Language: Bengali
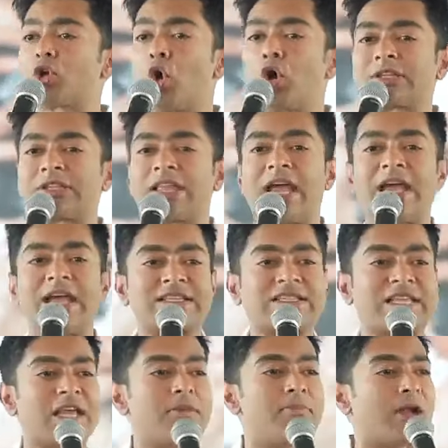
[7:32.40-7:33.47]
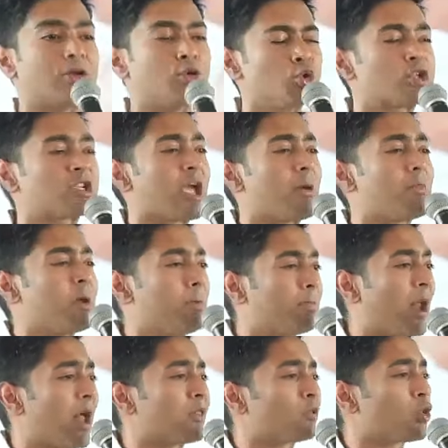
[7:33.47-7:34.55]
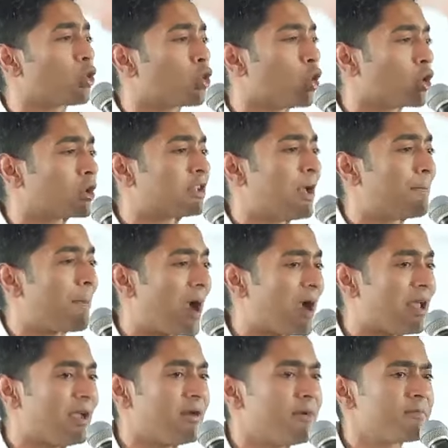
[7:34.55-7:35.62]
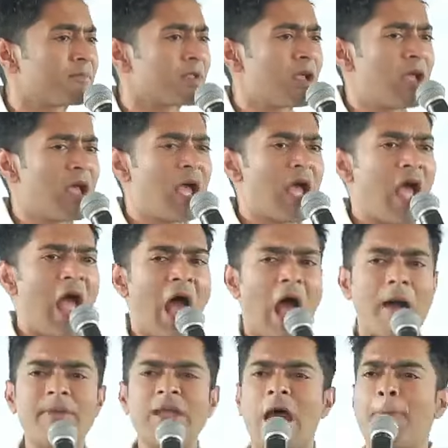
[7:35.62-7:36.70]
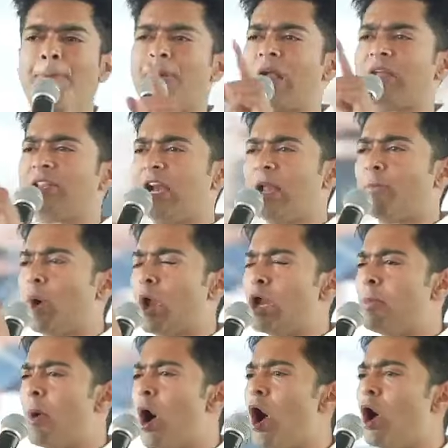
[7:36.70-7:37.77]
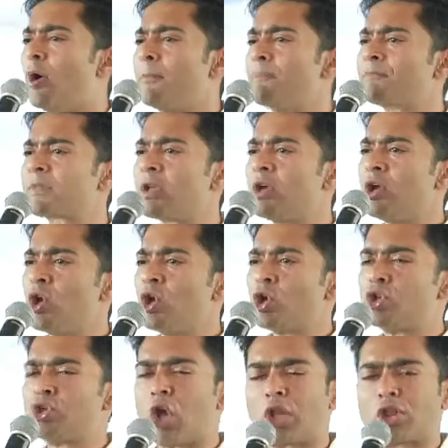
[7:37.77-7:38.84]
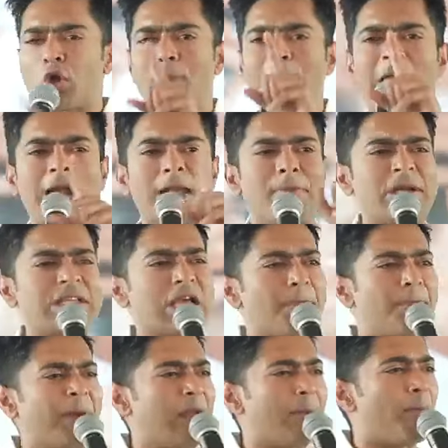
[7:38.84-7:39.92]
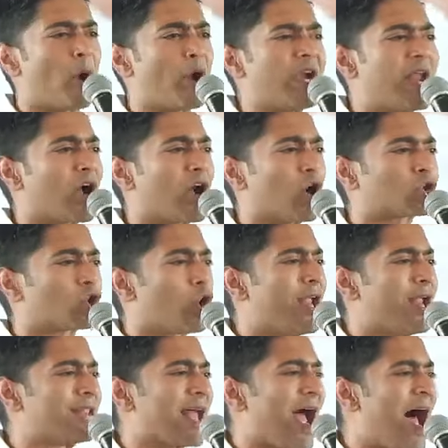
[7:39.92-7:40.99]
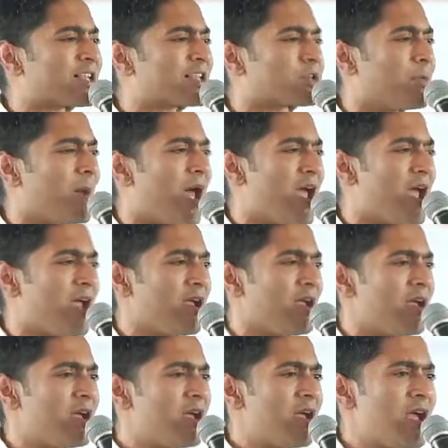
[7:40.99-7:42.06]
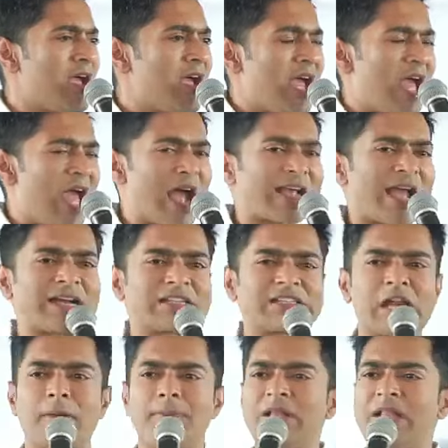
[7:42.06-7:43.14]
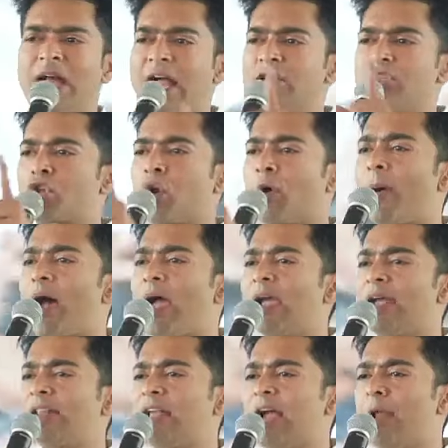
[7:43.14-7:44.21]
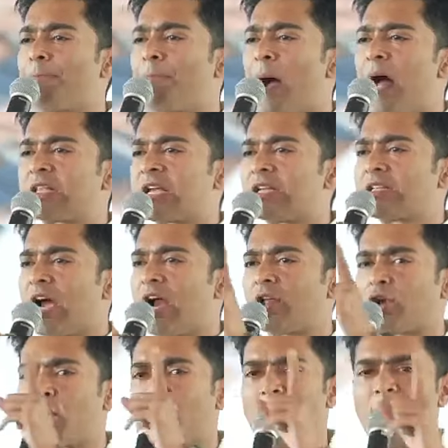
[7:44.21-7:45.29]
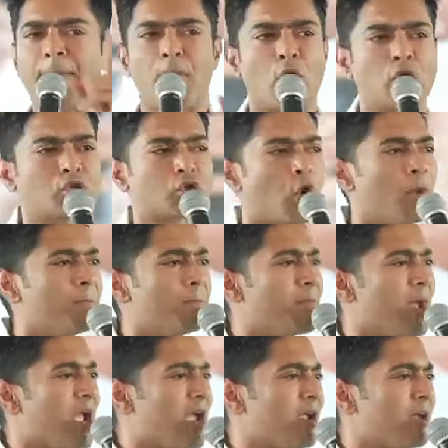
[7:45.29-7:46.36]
করতে এসে মানুষকে বিভ্রান্ত করতে পারে আমি আপনাদের বলবো যতবার বিজেপির বহিরাগত নেতা আসবে এক একটা বিধানসভায় এদের পাঁচ হাজার করে ভোট কমবে